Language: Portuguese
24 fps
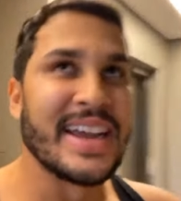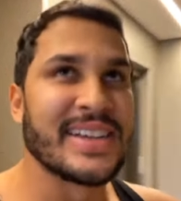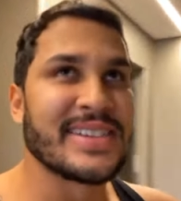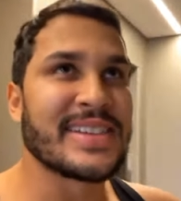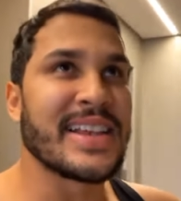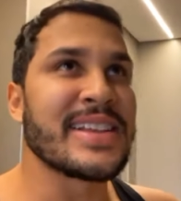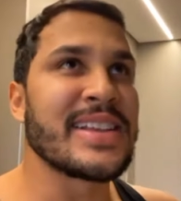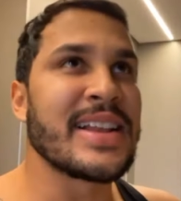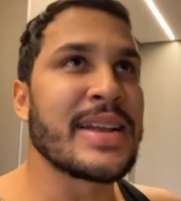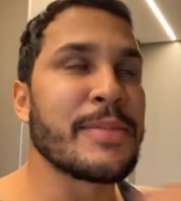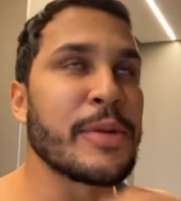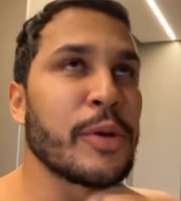
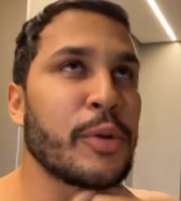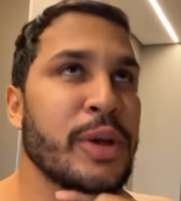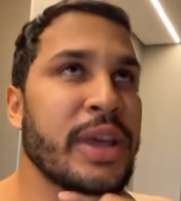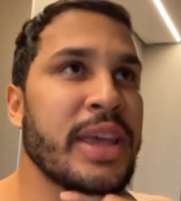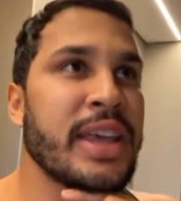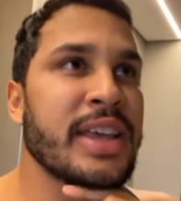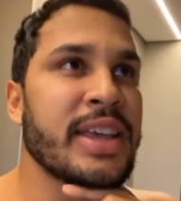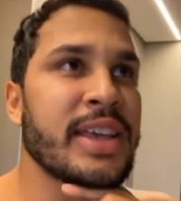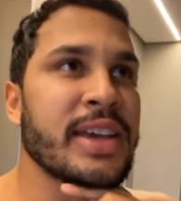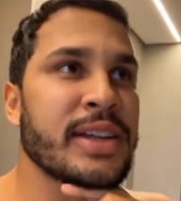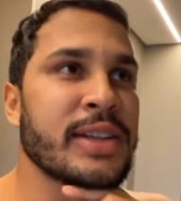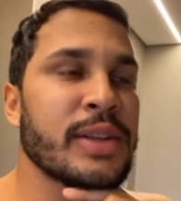Vocês lembram o
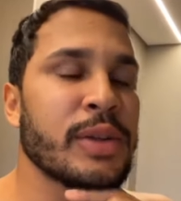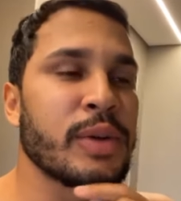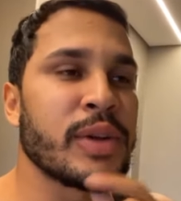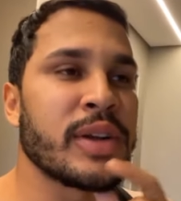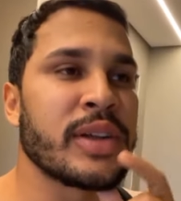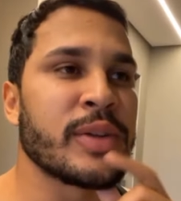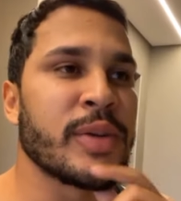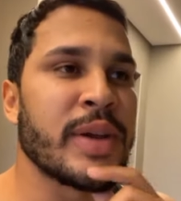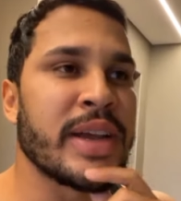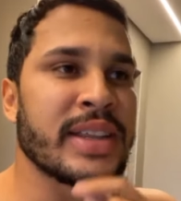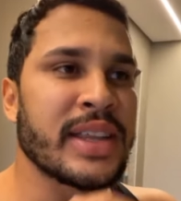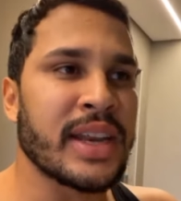que? Que ano,
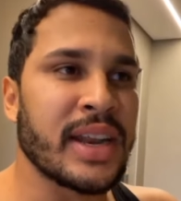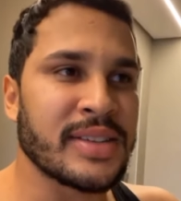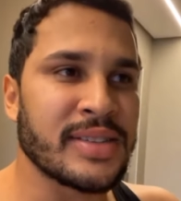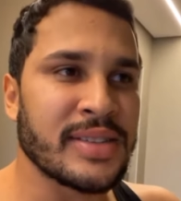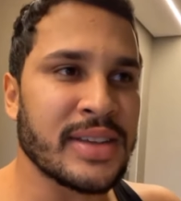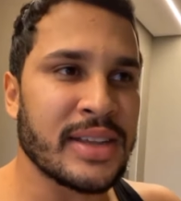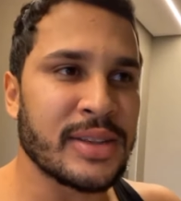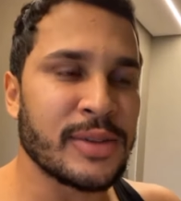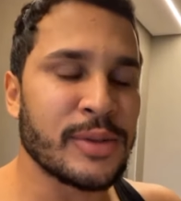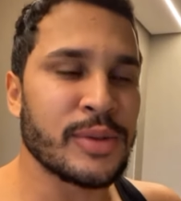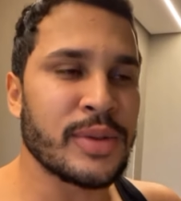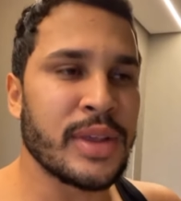ano
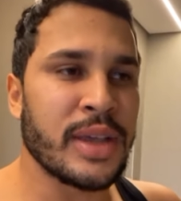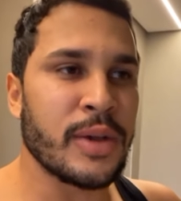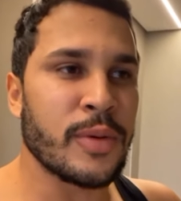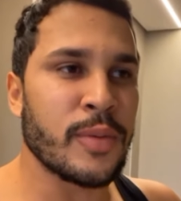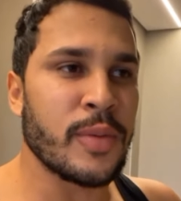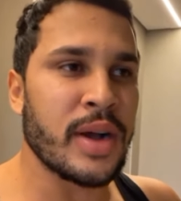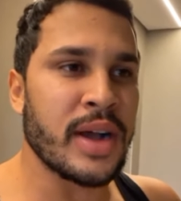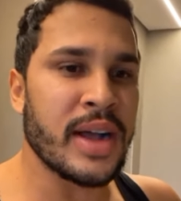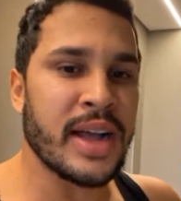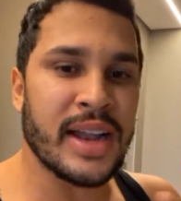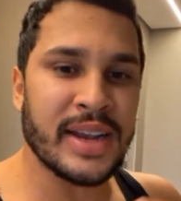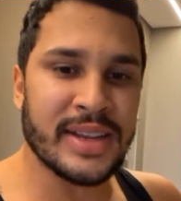retrasado eu dei
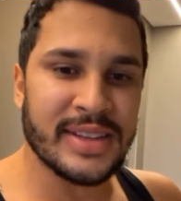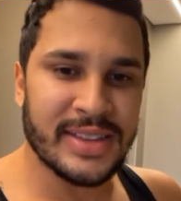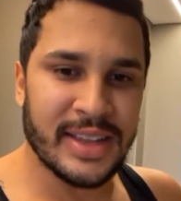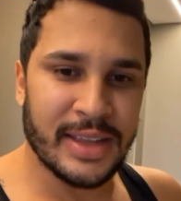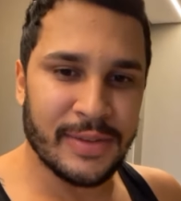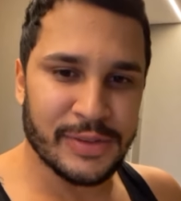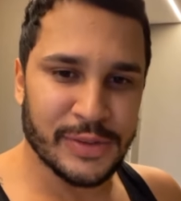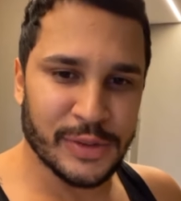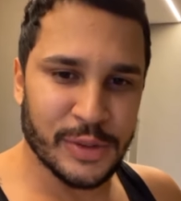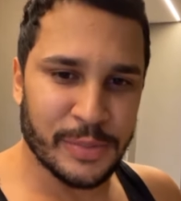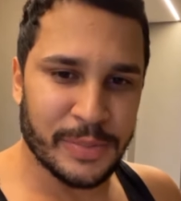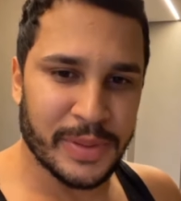uma Harley
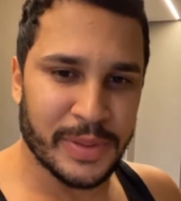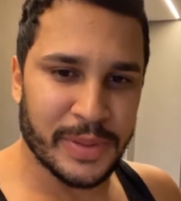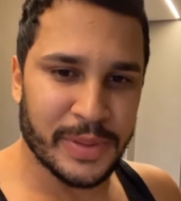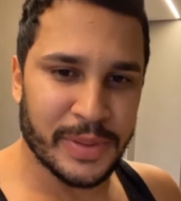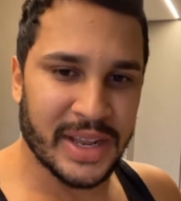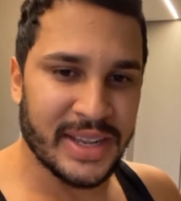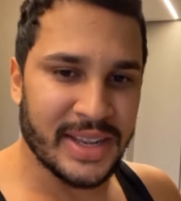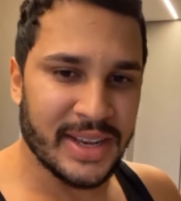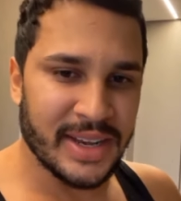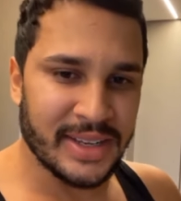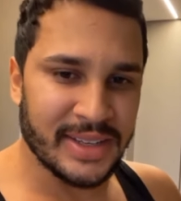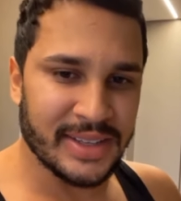Davidson
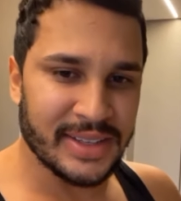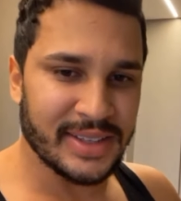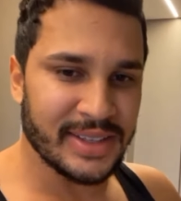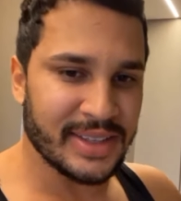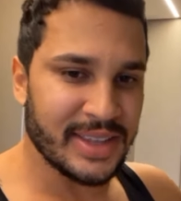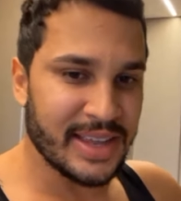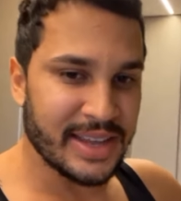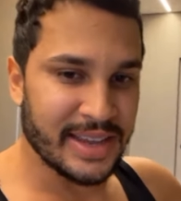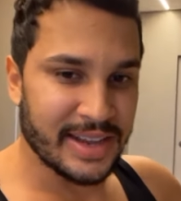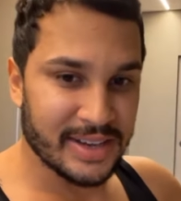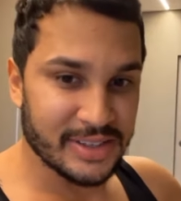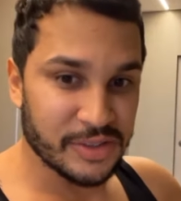pra ele,
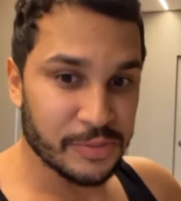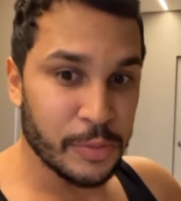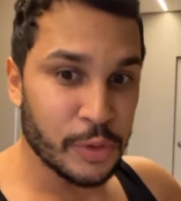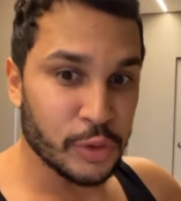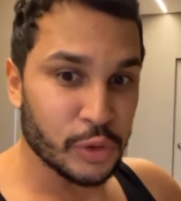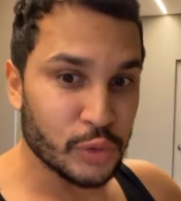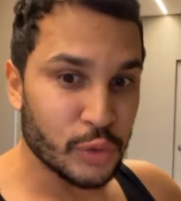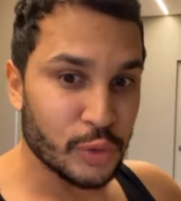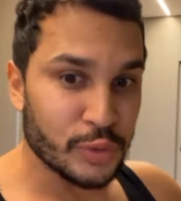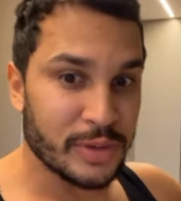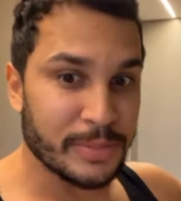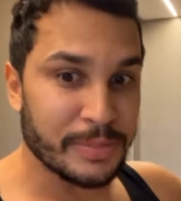que é aquelas
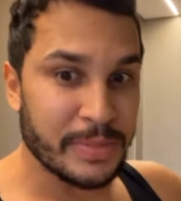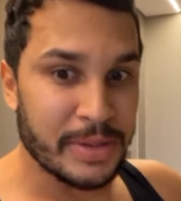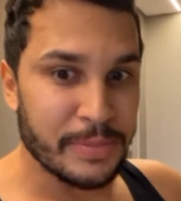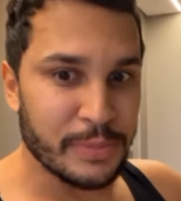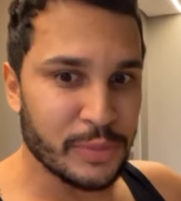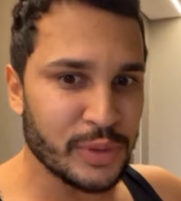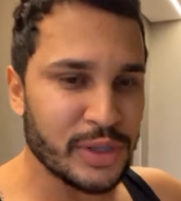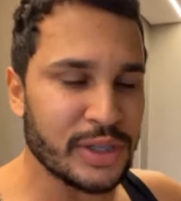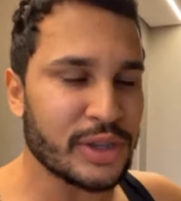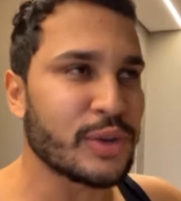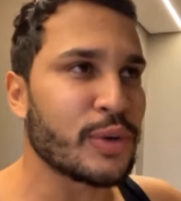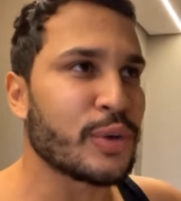botonas bem
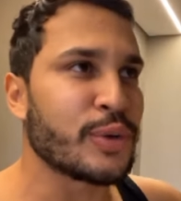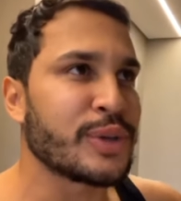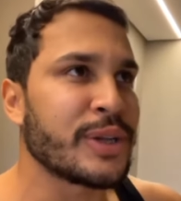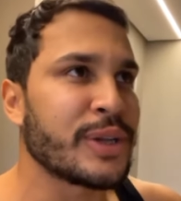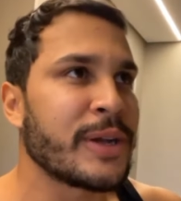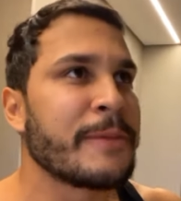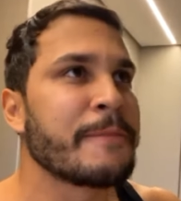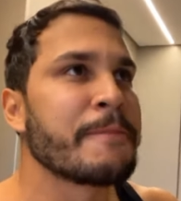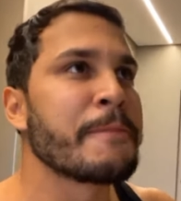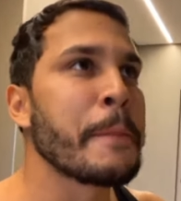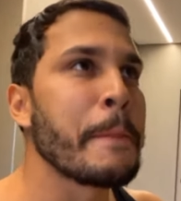bonitona